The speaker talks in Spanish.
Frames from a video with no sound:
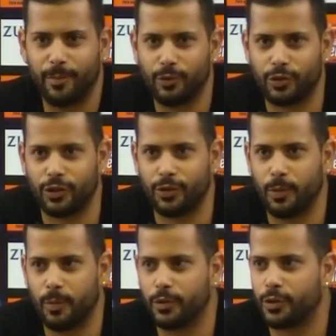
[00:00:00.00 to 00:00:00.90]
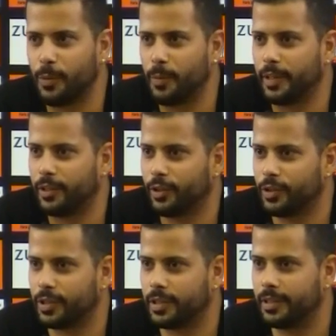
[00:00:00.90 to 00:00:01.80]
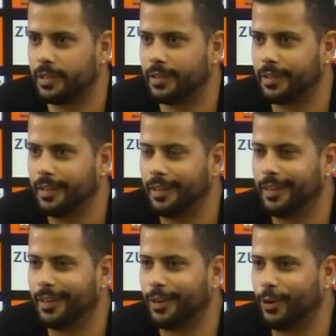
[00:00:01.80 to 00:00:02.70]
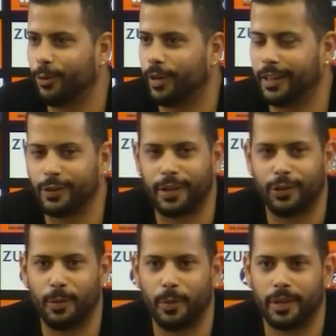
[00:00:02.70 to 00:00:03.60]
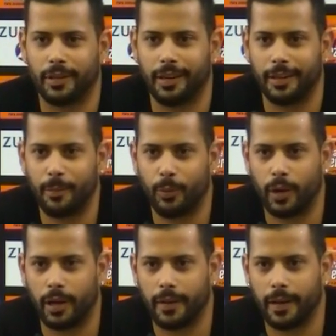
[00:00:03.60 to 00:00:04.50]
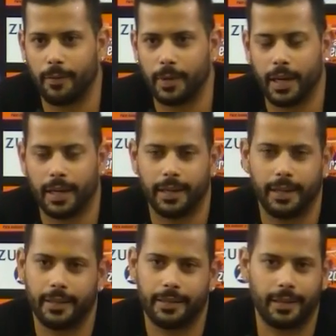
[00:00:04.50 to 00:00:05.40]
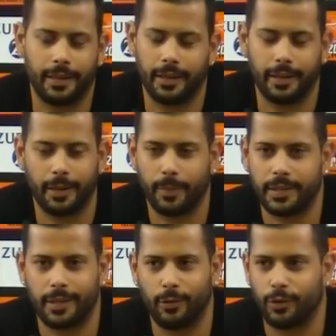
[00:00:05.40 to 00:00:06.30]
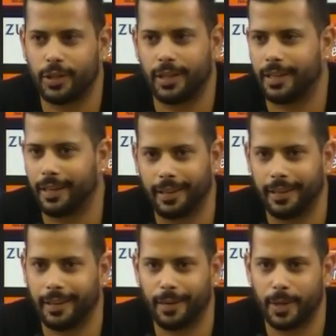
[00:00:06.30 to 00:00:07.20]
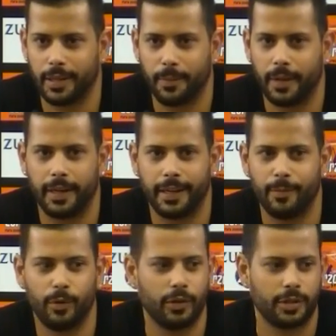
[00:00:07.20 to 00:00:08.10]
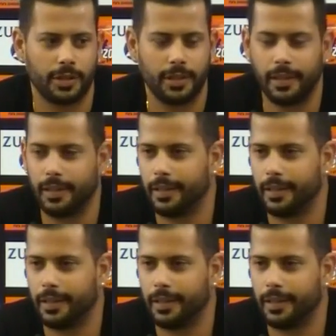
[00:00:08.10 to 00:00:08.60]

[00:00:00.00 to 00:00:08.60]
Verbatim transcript: que muchos, hubo muchos momentos concretos que tuvimos durante la temporada, viajes, que, pasaron cosas que jamás esperaríamos,